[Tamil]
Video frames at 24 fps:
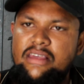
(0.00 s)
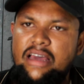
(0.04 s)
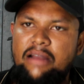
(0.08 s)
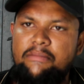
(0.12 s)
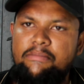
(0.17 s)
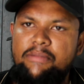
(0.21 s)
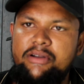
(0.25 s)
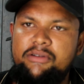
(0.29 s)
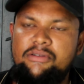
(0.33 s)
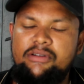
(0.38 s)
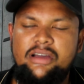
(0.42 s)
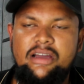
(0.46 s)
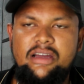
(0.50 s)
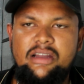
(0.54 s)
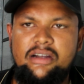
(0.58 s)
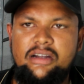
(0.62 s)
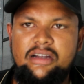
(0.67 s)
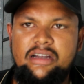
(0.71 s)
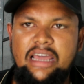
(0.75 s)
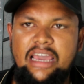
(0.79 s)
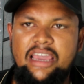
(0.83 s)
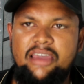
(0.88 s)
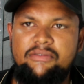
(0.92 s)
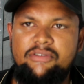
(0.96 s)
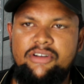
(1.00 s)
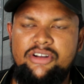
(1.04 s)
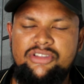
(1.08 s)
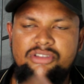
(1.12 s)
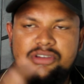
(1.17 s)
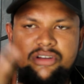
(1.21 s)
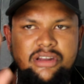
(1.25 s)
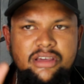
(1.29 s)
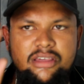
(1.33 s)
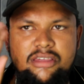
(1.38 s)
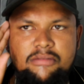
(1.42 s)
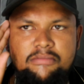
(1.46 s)
ஷேர் பண்ணி விடுங்க தேங்க்யூ ஃபார்
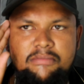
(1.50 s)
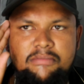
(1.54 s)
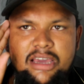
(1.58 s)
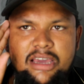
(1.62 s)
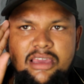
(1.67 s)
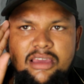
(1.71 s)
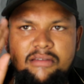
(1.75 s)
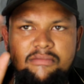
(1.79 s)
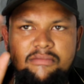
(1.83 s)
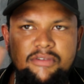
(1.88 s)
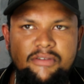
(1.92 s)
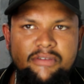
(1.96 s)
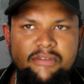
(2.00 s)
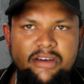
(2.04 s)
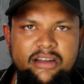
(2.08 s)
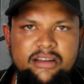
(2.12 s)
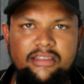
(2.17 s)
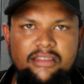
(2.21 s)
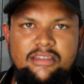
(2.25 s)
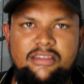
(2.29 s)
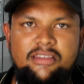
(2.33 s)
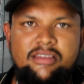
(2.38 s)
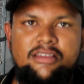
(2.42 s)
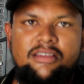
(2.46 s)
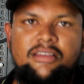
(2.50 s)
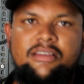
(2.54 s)
வாட்சிங் டேஸ் பை விவர்ஸ்